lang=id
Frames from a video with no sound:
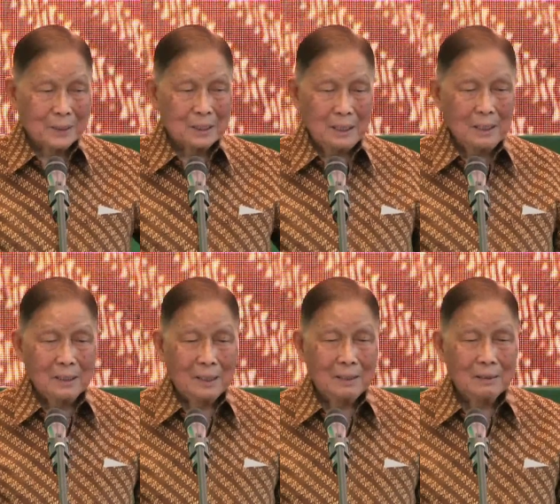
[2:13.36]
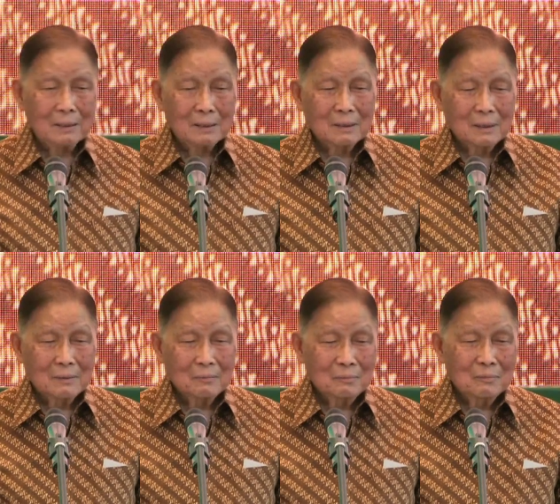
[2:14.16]
Karawaci ini
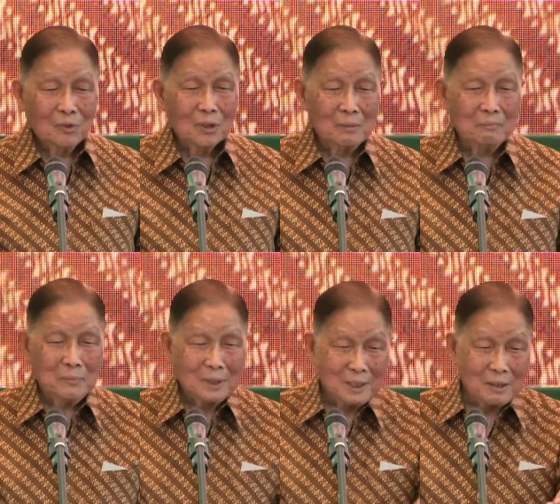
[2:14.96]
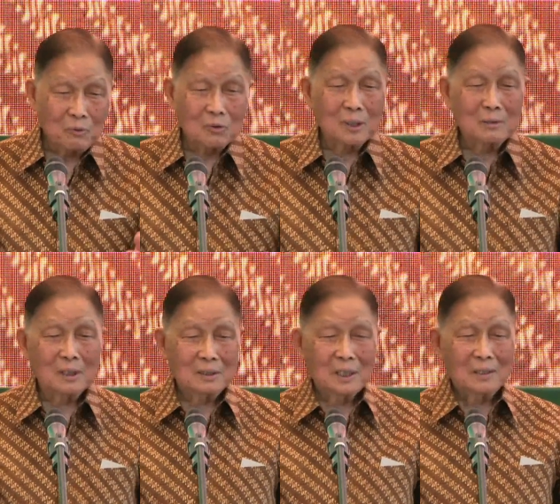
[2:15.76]
mungkin
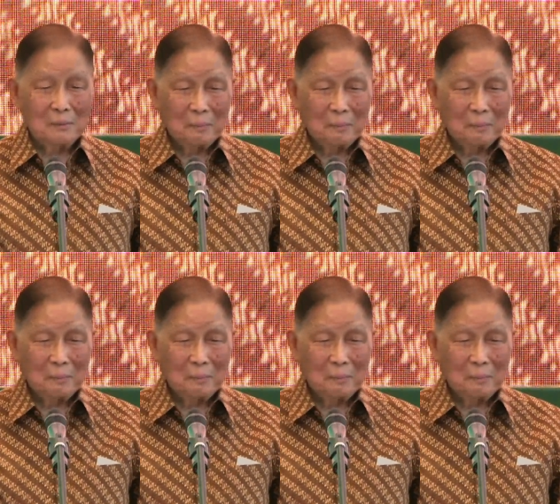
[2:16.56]
ibu